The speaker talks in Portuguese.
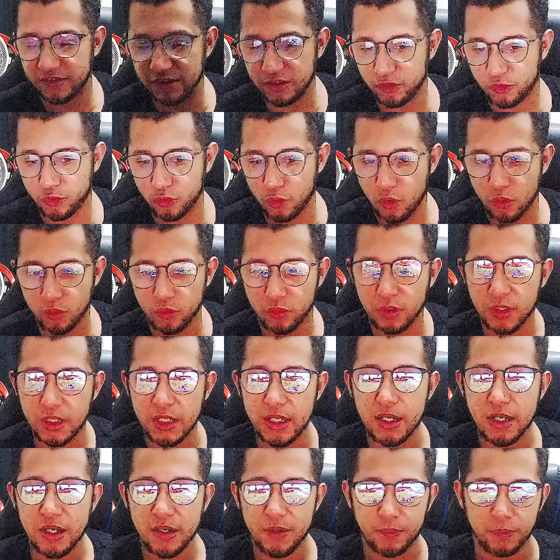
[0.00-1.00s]
jogo,
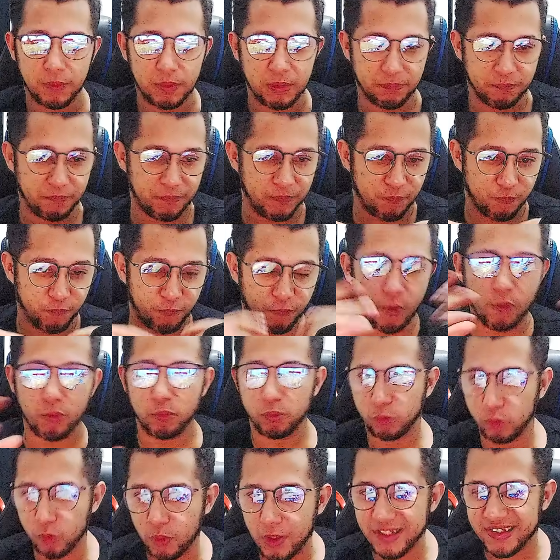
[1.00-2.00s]
vou,
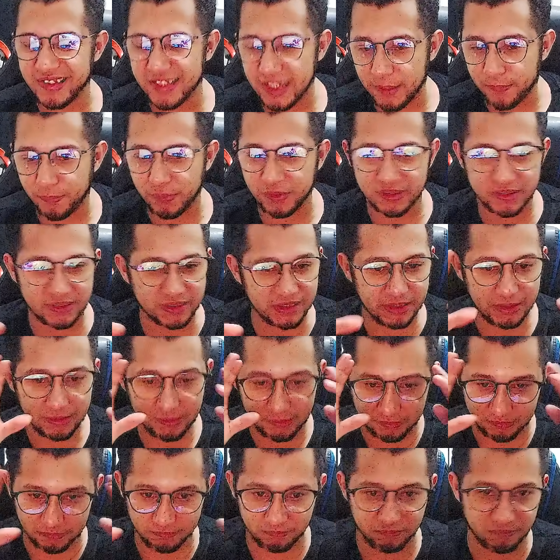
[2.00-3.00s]
num exemplo
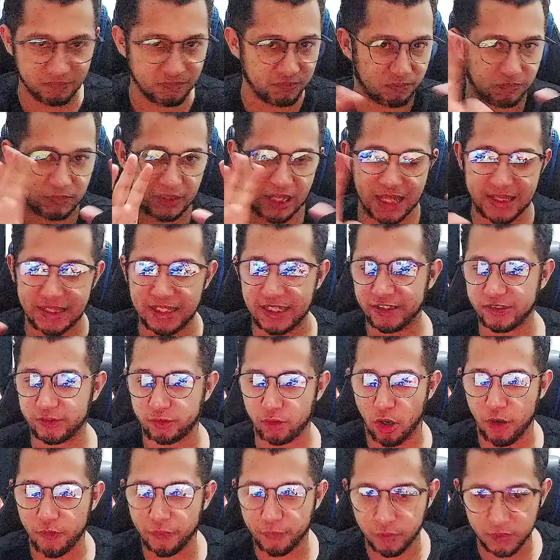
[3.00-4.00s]
assim,
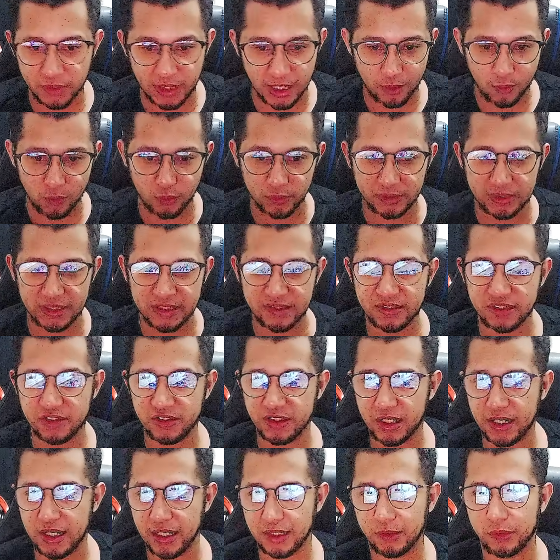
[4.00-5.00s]
catastrófico que aconteça dia
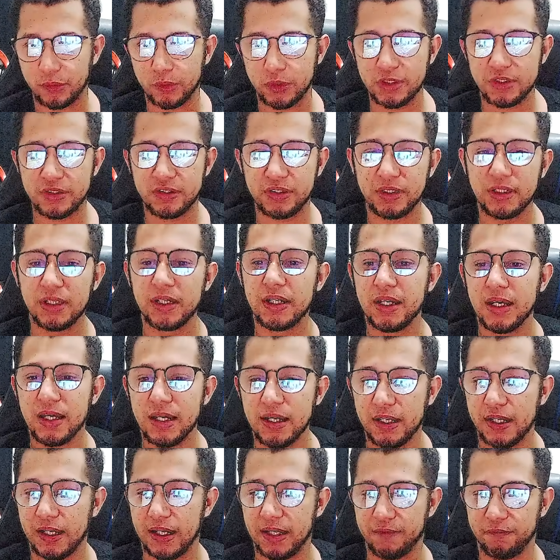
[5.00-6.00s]
14,
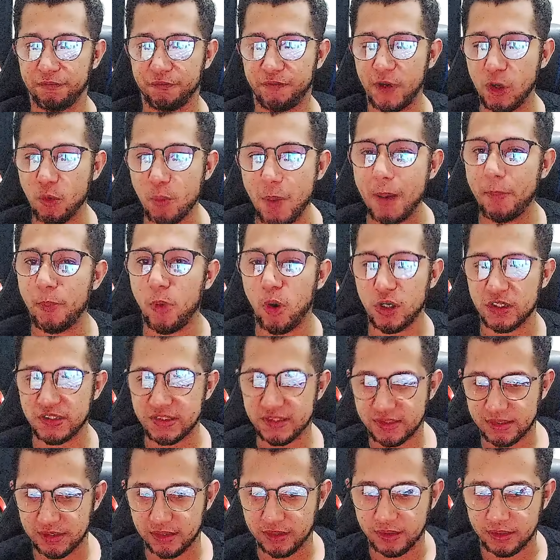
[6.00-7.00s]
vem uma
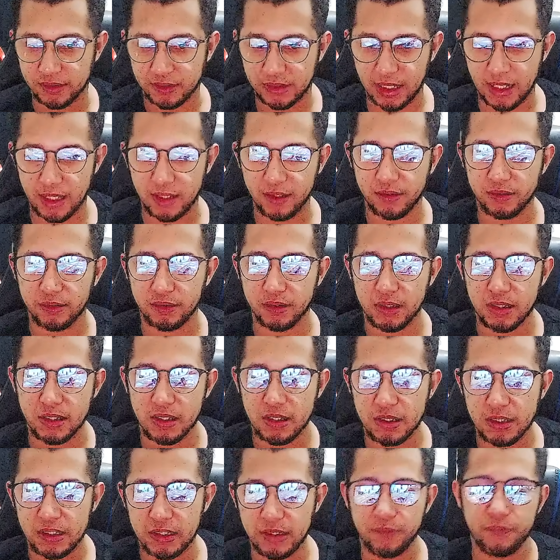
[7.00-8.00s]
bosta, tá?
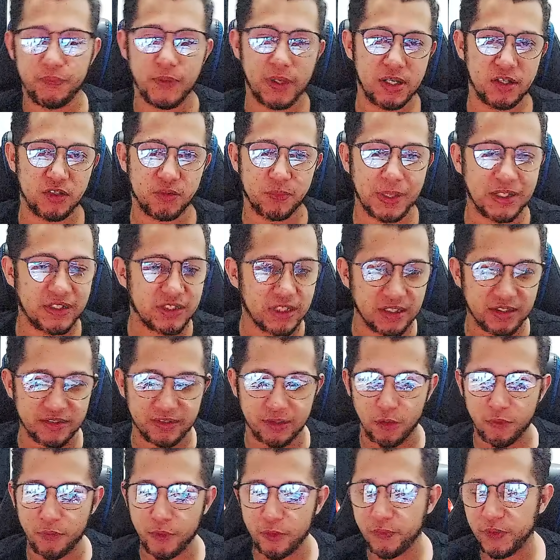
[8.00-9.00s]
Infelizmente eles
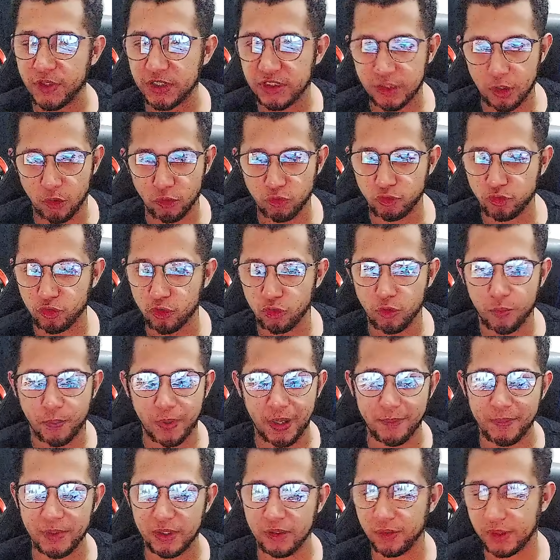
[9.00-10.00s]
não vão fechar o jogo para
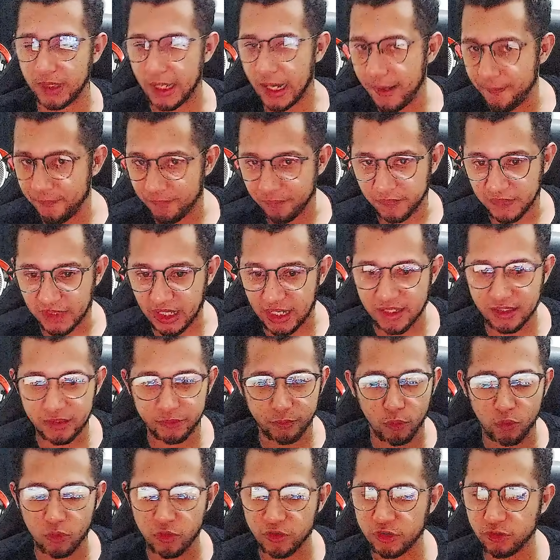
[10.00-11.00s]
melhorar, tá? Eles
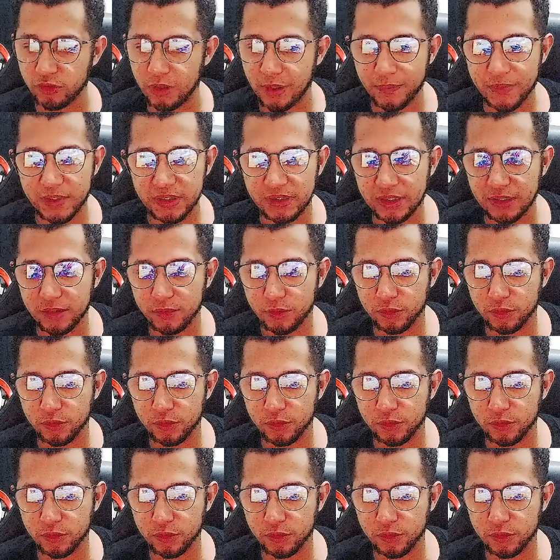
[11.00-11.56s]
vão continuar mantendo o